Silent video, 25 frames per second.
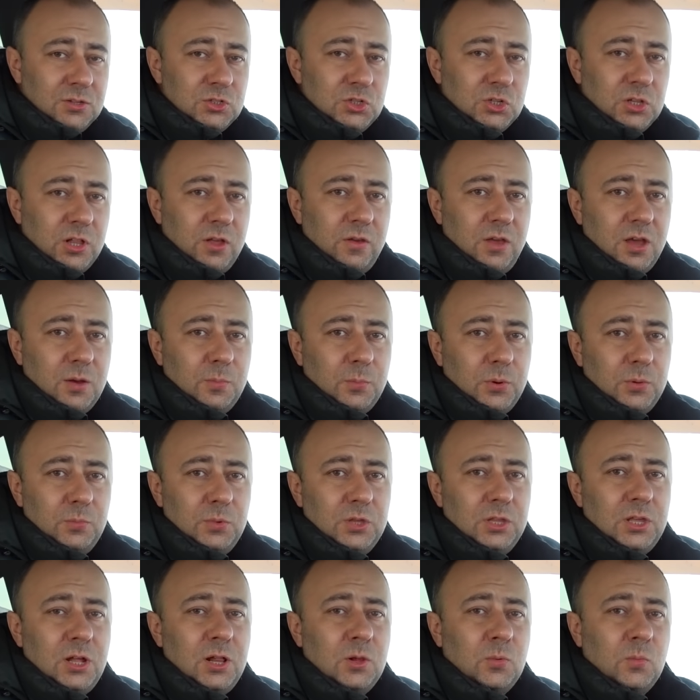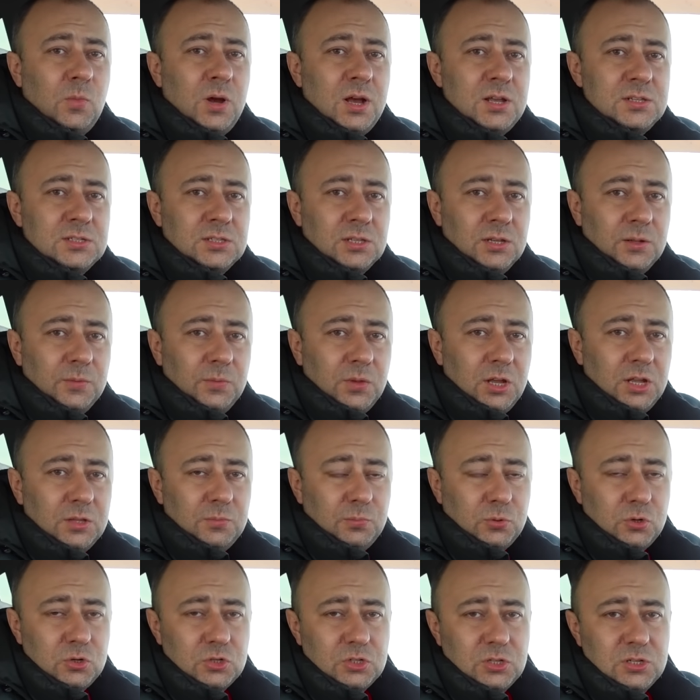Человек поменял масло, от
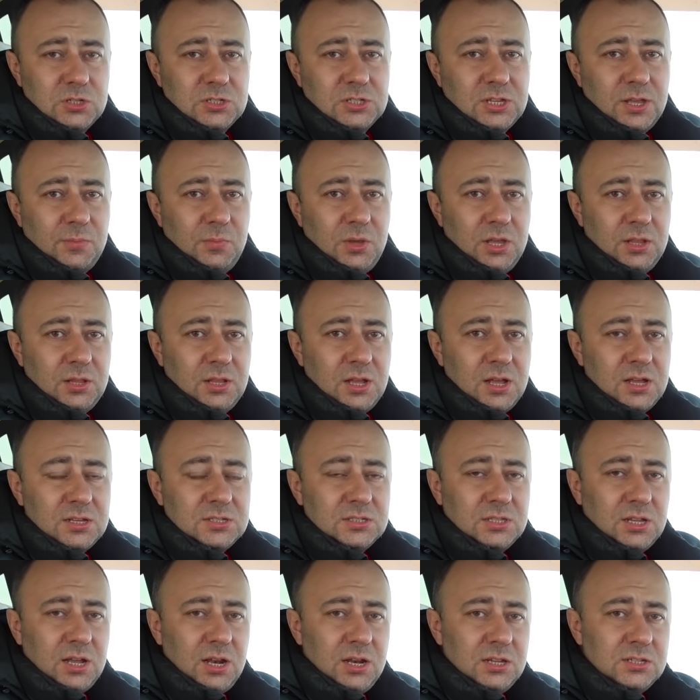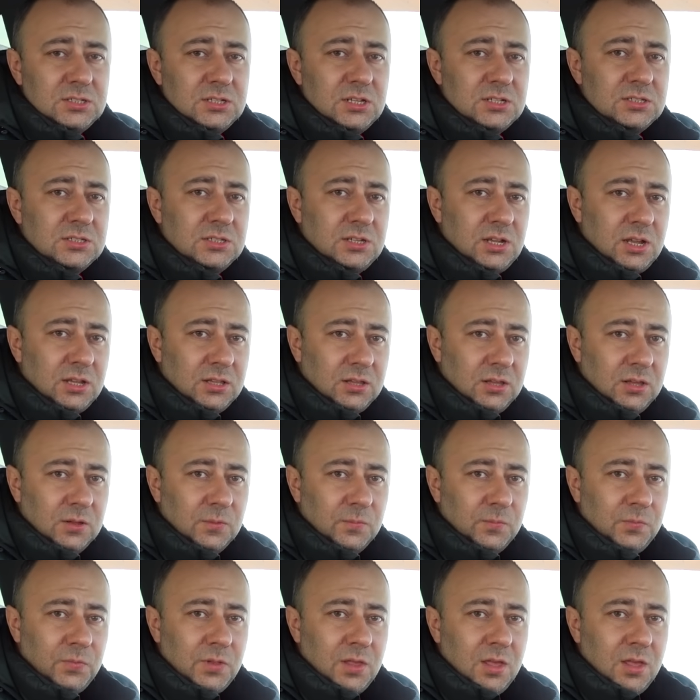прошлой замены а остались остатки,